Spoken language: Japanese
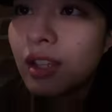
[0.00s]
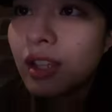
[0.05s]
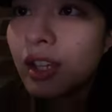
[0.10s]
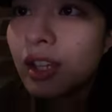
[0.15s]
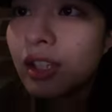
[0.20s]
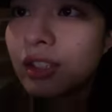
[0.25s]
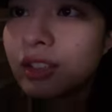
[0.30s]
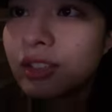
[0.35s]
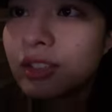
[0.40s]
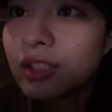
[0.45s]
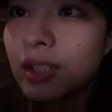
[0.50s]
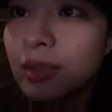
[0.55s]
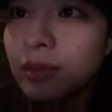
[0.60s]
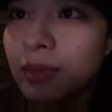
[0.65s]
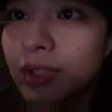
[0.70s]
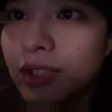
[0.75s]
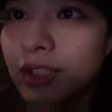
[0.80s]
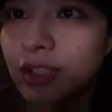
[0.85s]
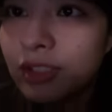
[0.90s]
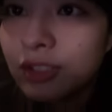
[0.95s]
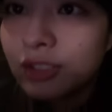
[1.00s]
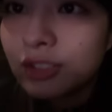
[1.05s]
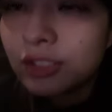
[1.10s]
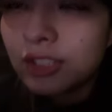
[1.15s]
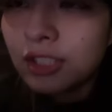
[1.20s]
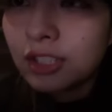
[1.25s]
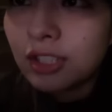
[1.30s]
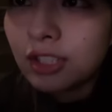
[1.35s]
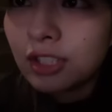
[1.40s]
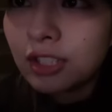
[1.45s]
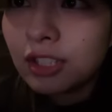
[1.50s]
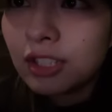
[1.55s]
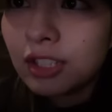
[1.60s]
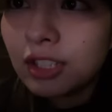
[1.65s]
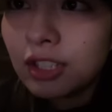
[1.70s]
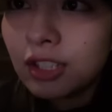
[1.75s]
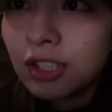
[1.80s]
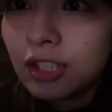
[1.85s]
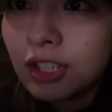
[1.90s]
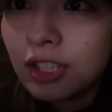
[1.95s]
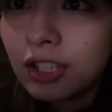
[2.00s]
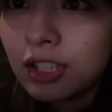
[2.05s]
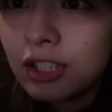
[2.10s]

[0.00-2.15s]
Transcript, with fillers: ありがとうございます教えていただいて